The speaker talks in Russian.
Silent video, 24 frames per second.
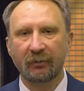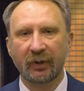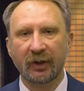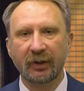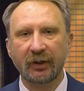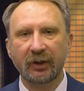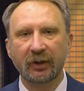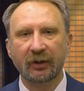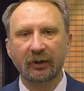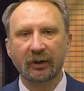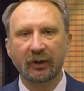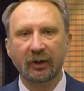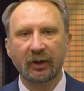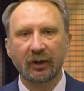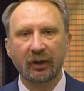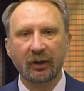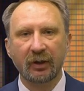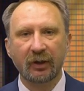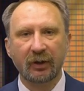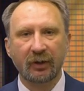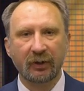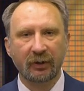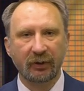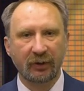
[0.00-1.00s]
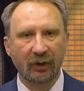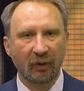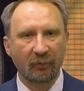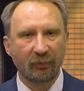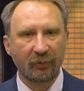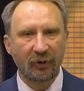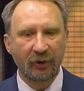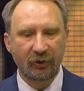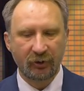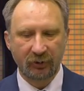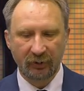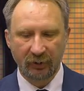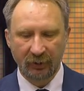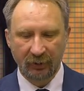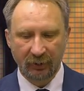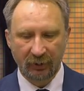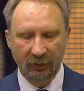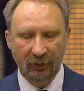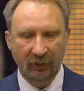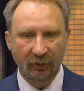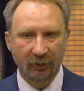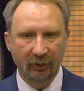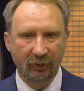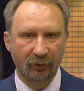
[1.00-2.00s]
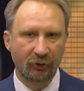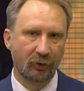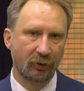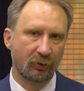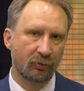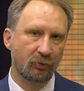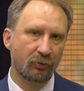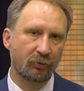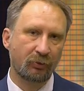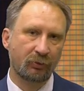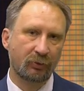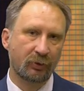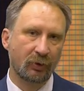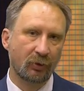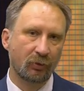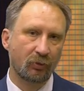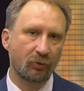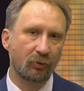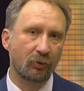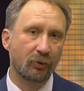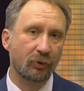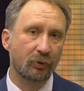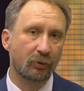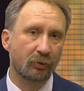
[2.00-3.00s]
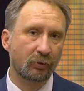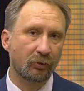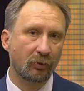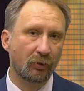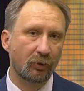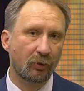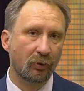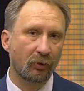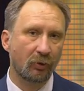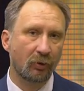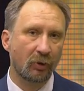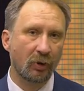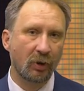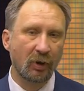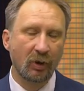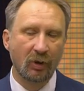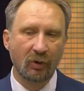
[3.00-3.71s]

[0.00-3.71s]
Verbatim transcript: монет необычна, и очередную такую историю